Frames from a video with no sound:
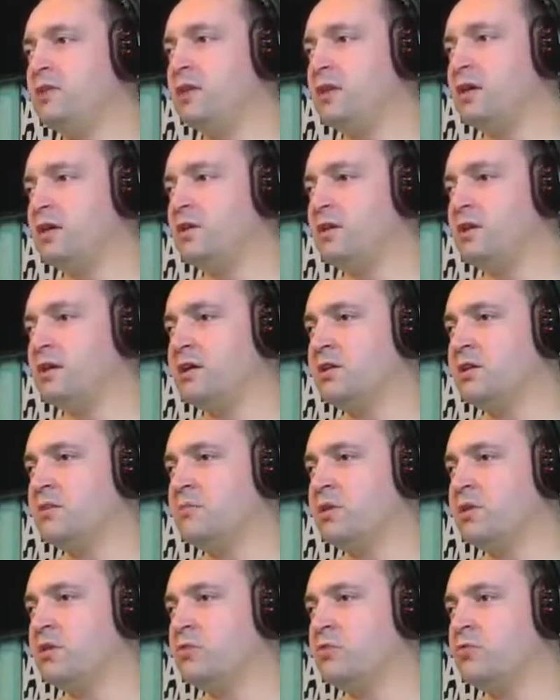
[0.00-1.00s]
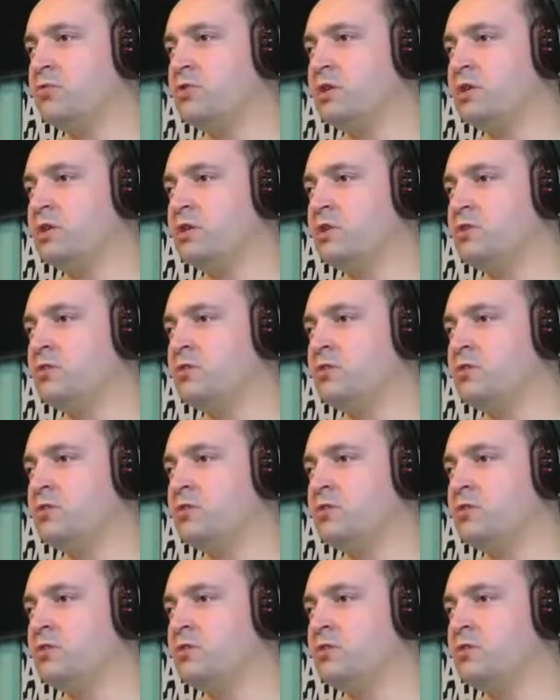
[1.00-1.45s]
Czekaj, czekaj, trzeba tu się kiedyś